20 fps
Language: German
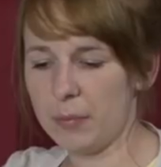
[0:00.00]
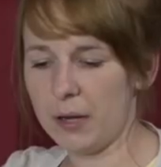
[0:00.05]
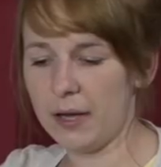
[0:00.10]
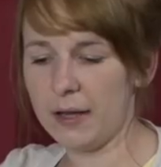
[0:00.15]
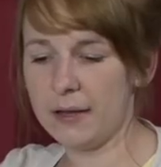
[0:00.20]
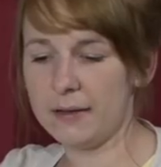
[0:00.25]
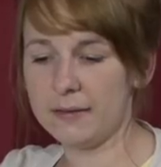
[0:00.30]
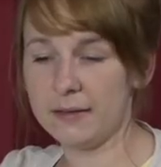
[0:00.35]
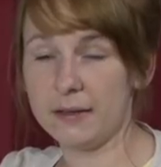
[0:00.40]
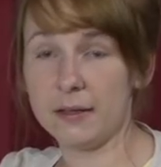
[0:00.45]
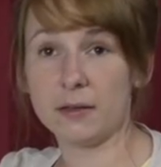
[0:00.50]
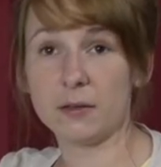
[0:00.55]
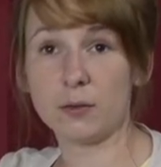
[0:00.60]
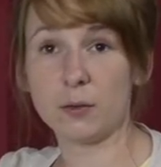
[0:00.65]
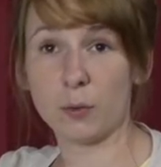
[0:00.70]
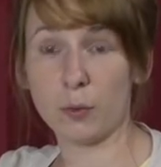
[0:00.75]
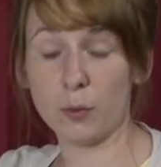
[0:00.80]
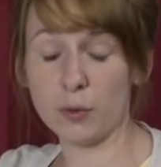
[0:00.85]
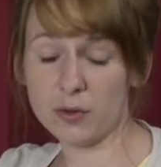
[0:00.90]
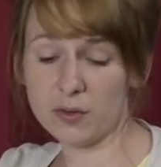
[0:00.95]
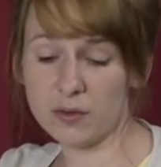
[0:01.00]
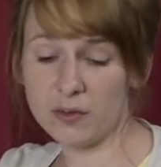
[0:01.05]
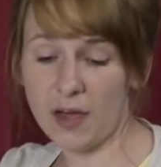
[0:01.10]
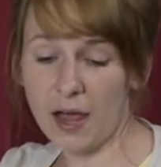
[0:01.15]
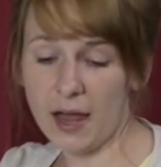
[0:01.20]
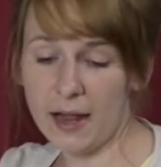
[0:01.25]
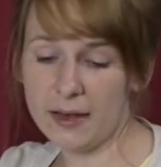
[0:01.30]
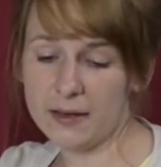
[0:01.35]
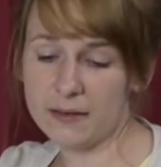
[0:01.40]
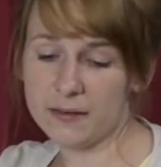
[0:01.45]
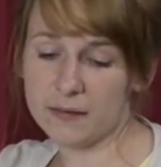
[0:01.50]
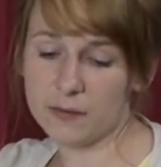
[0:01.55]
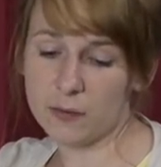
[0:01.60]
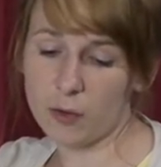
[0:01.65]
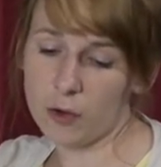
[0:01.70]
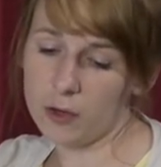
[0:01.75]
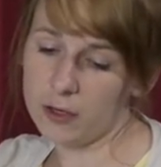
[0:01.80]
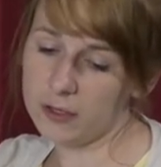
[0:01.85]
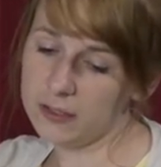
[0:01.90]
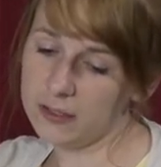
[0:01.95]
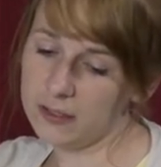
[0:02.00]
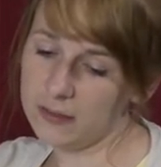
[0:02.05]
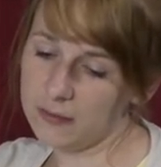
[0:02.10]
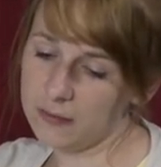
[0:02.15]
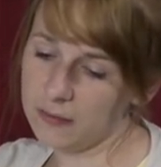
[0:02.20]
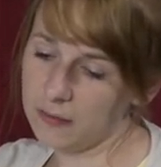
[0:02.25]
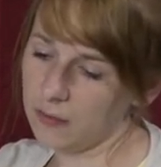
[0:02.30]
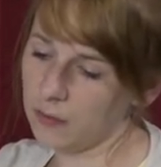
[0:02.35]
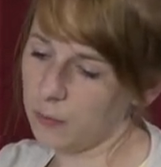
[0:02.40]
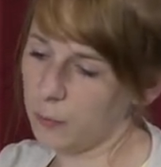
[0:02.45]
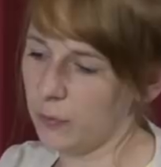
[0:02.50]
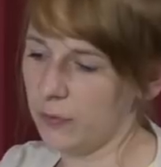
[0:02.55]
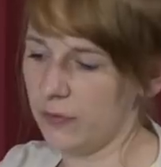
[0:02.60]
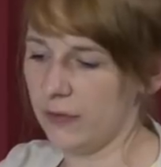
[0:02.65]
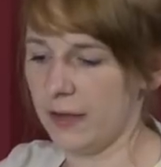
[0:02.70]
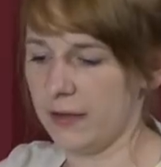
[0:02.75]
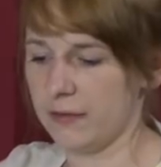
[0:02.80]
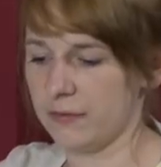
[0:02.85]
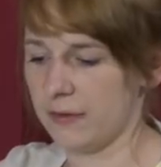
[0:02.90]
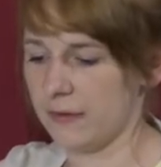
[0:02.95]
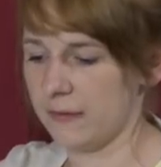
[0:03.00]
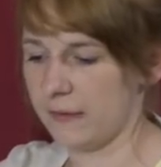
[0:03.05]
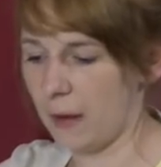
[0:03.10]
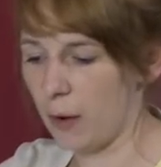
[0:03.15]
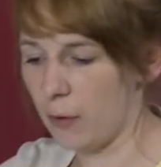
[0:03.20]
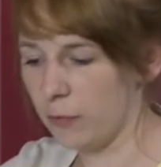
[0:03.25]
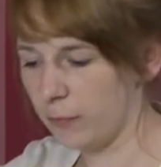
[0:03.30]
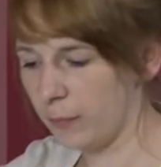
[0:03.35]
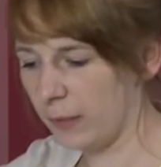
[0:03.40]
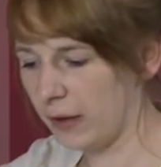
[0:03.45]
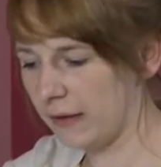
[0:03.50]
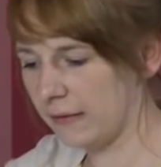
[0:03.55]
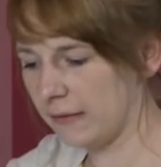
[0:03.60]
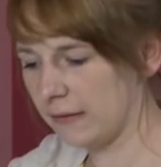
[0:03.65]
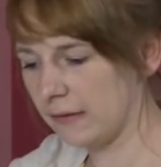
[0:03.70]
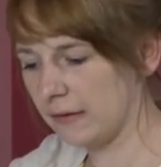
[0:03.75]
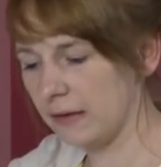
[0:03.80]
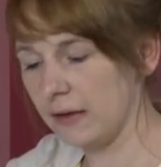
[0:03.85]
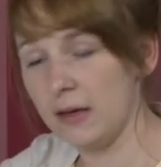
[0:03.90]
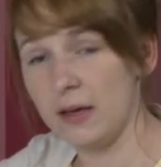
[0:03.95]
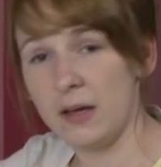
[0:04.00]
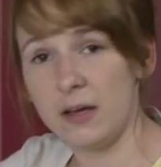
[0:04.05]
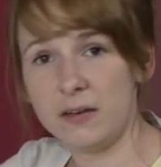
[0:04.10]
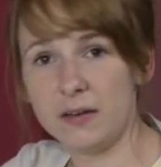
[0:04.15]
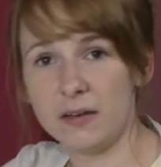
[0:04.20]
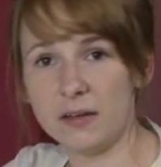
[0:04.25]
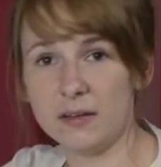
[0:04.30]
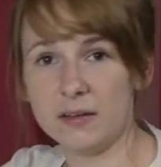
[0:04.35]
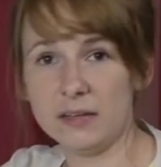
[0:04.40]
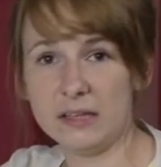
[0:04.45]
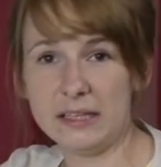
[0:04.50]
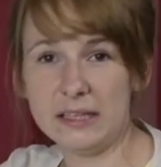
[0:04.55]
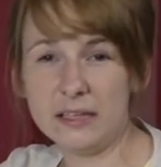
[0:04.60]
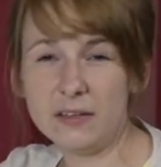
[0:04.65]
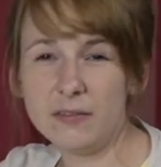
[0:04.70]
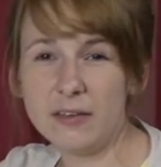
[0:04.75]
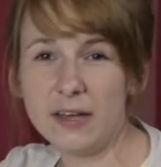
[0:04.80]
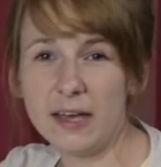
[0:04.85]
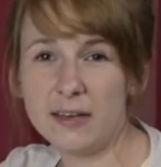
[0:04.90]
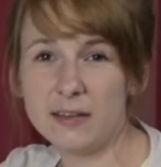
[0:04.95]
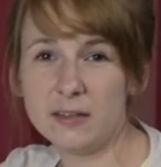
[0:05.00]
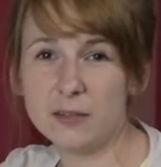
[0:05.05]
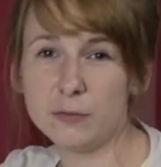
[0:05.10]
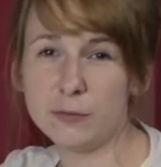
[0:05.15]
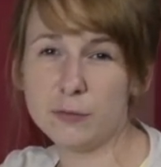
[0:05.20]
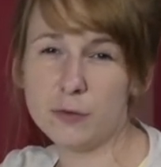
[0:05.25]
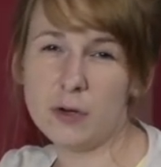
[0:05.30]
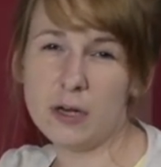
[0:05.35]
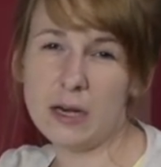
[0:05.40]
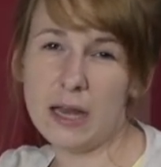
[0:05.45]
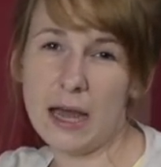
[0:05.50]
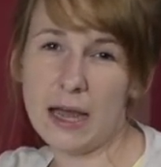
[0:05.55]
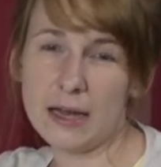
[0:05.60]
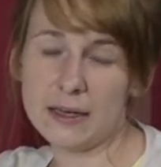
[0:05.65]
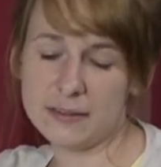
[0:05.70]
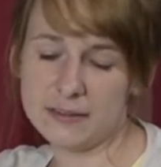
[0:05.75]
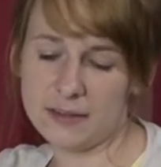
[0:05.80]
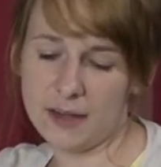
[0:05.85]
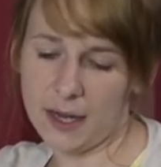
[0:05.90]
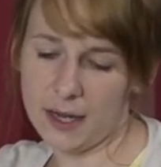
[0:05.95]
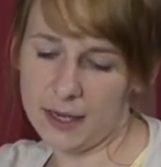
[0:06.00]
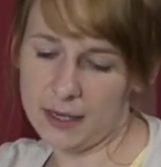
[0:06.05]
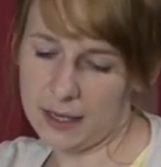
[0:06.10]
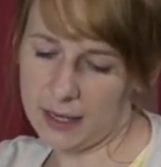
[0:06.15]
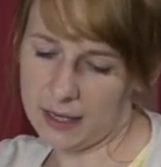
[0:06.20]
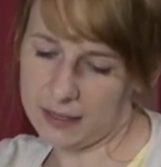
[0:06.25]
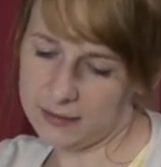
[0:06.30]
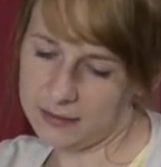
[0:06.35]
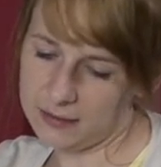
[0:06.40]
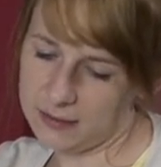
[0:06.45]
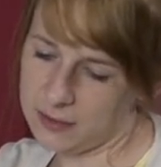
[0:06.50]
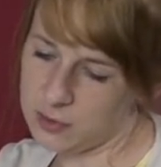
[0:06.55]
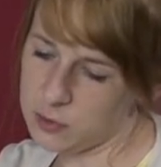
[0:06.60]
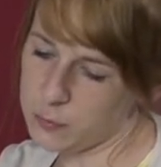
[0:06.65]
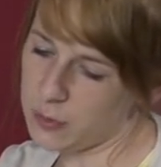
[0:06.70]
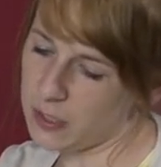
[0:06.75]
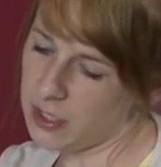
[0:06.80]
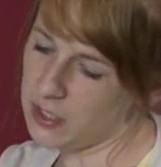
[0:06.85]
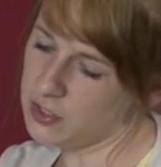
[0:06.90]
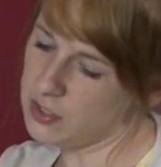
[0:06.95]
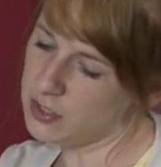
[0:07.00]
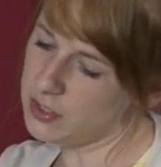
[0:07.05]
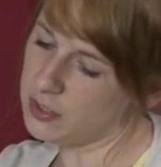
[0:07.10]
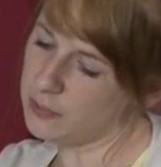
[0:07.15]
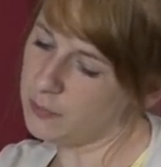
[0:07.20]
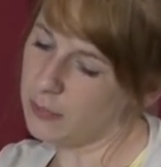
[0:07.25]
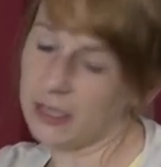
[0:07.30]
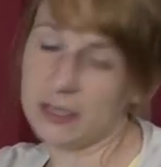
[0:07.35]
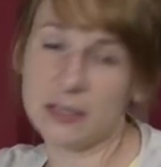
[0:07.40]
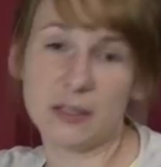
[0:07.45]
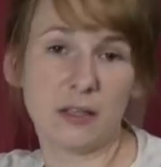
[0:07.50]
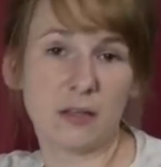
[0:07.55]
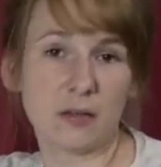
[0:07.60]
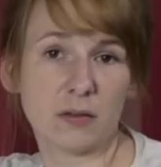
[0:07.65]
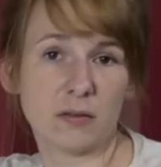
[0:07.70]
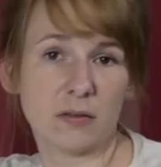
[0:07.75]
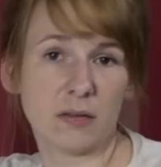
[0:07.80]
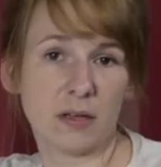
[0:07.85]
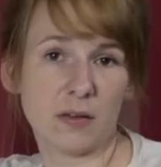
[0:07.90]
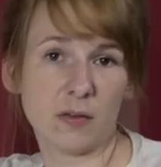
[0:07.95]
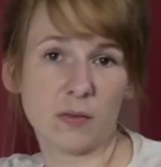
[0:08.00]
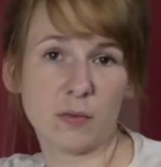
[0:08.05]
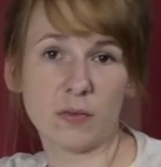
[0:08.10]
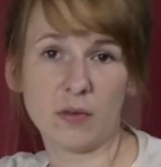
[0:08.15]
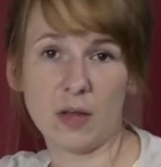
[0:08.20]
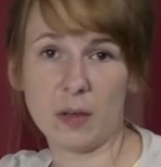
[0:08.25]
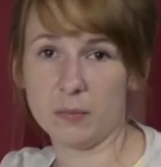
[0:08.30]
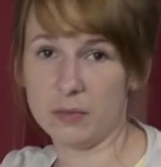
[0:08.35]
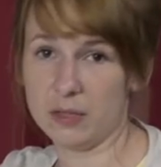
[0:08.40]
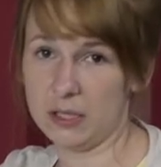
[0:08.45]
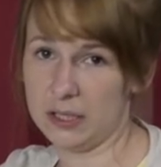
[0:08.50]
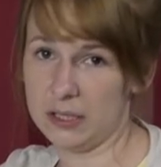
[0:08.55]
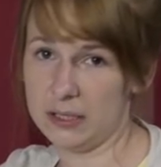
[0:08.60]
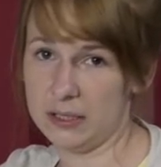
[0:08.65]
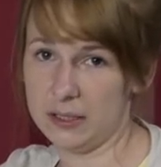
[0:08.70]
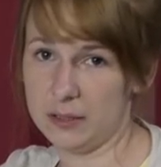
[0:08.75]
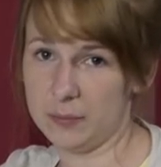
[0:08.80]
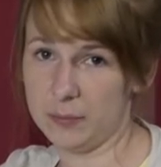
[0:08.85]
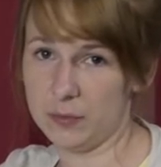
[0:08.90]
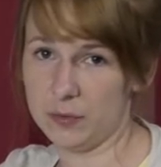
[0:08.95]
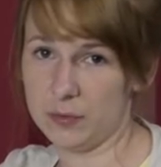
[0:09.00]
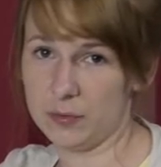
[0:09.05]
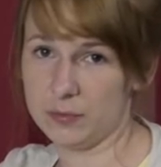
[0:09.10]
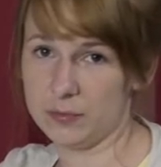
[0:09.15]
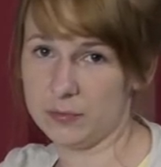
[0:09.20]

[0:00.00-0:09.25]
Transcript: Bei den Rückenteilen des Eulenkissens müsst ihr etwas aufpassen, denn hier werden die Vorlagenteile an den entsprechenden Markierungen zusammengeklebt.